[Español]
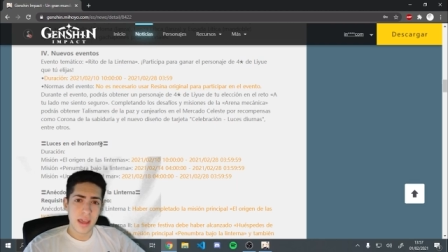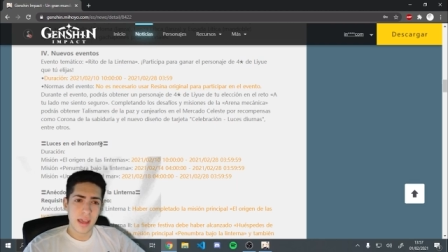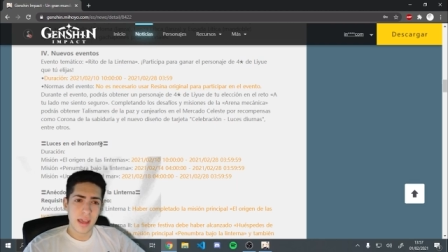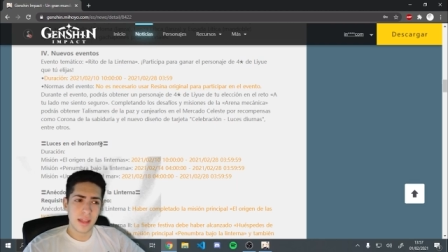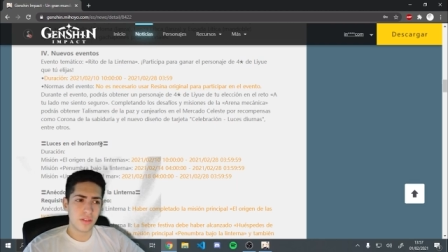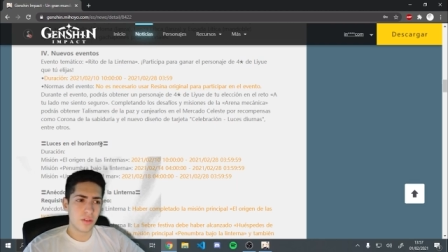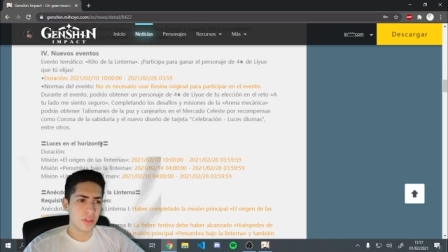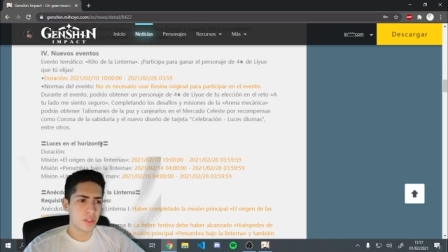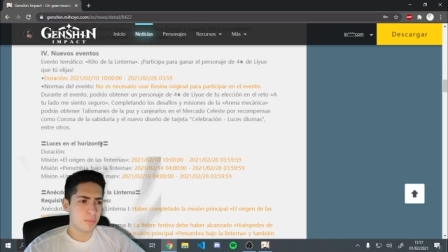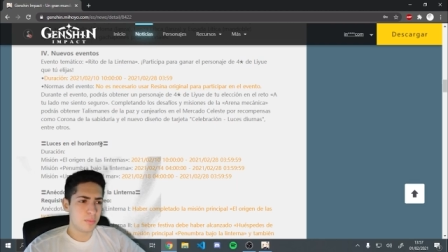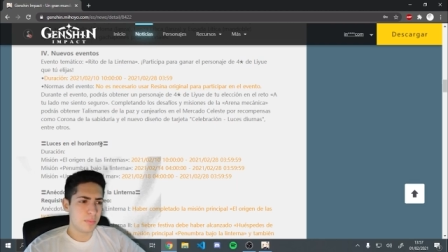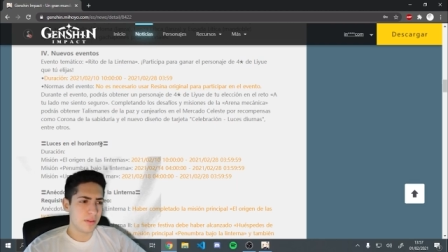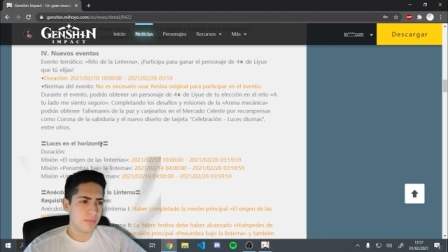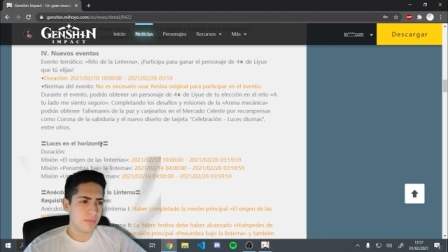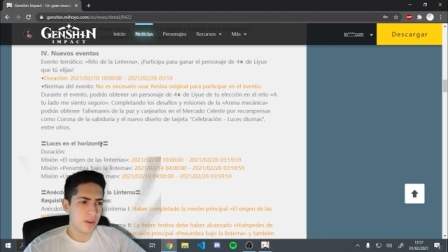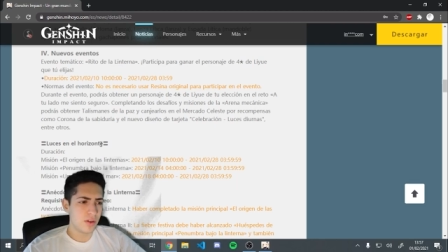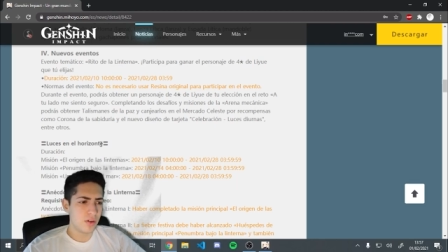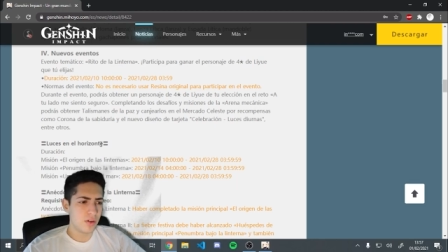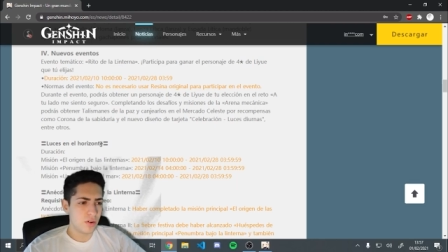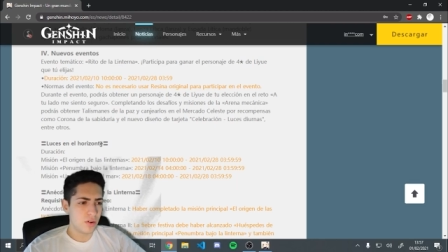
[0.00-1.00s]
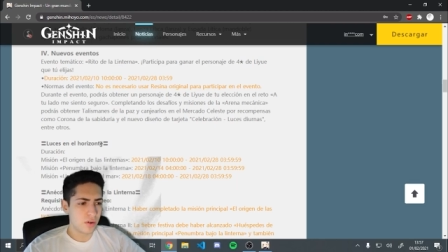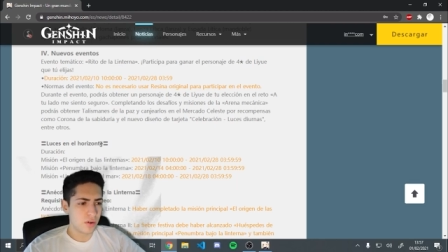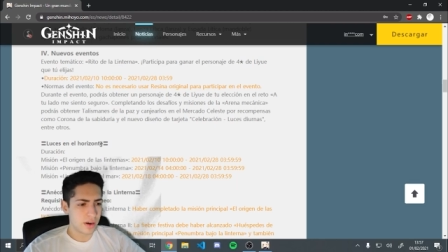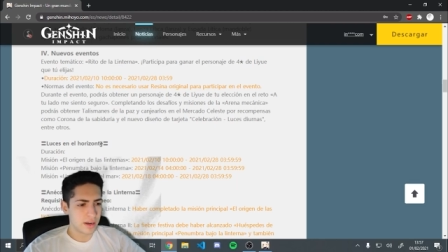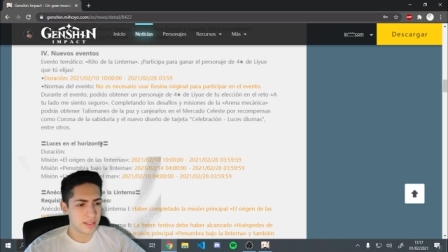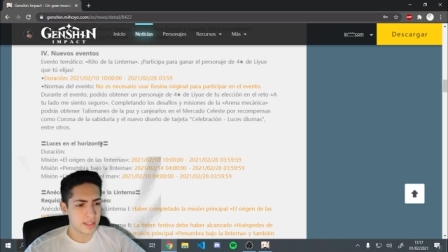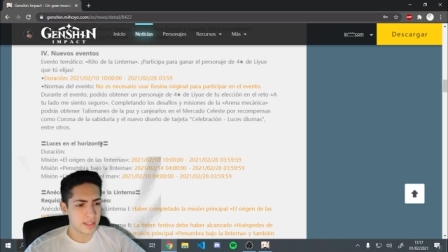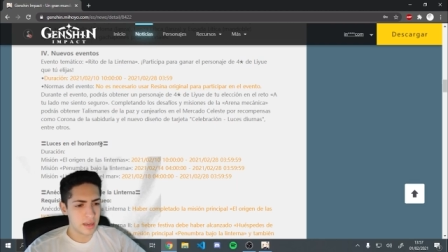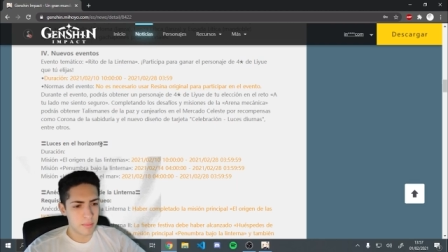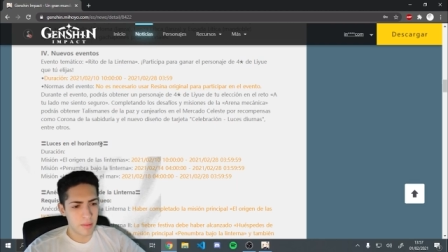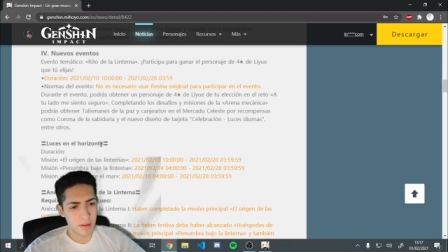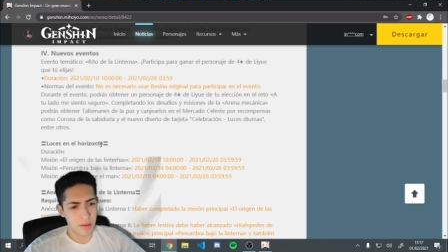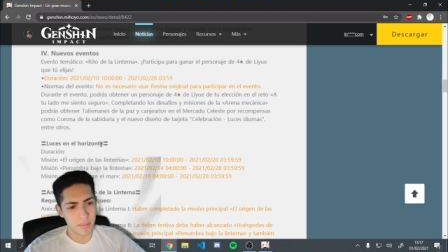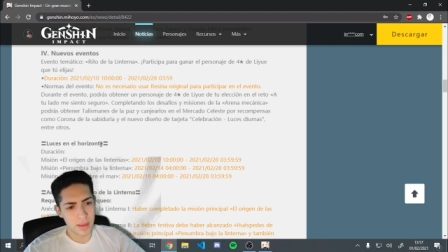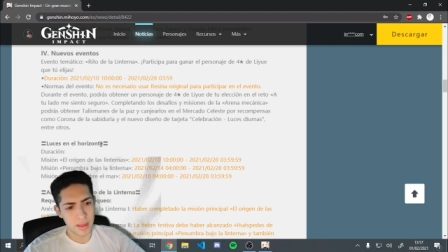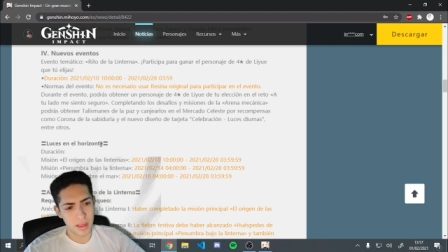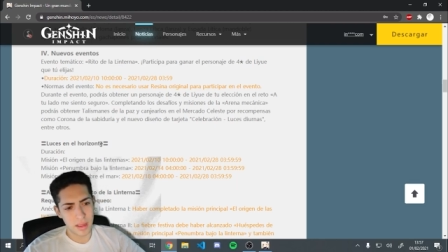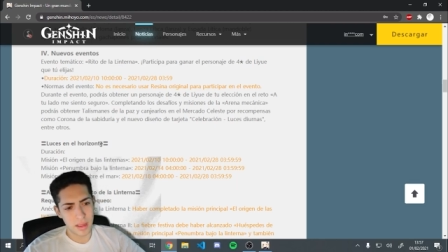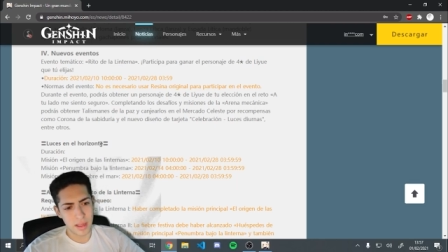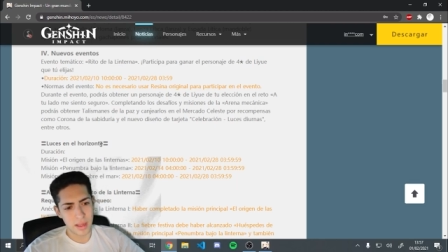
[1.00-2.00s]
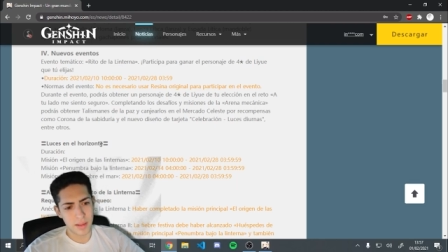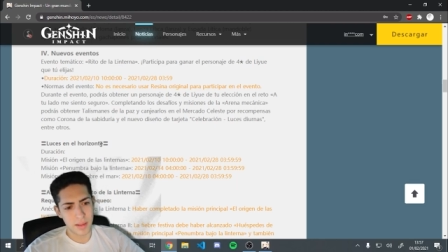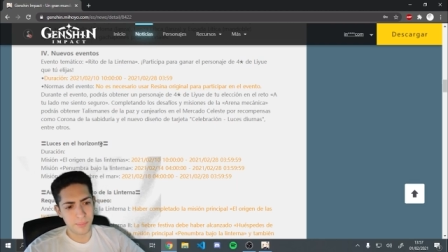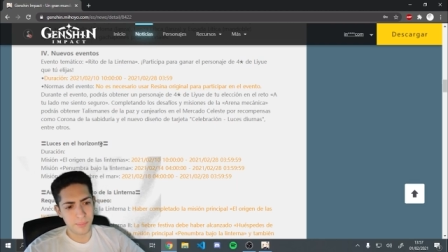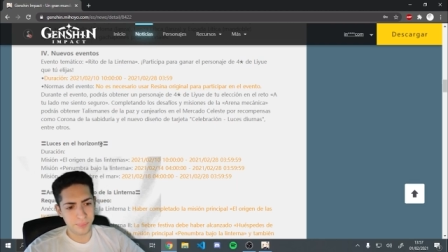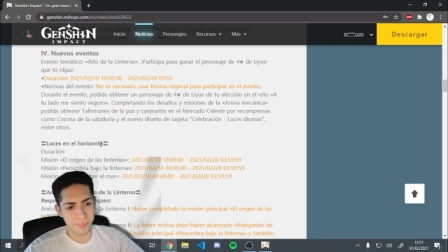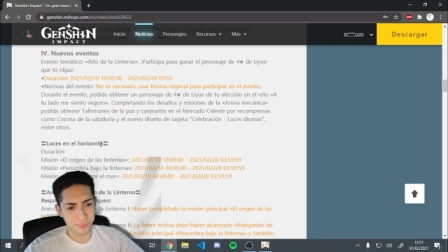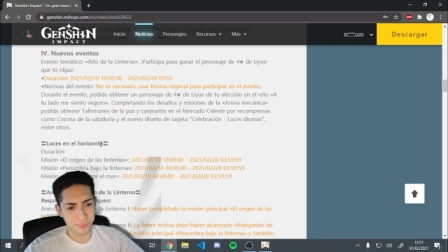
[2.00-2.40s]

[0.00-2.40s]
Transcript: entonces prefiero reservarme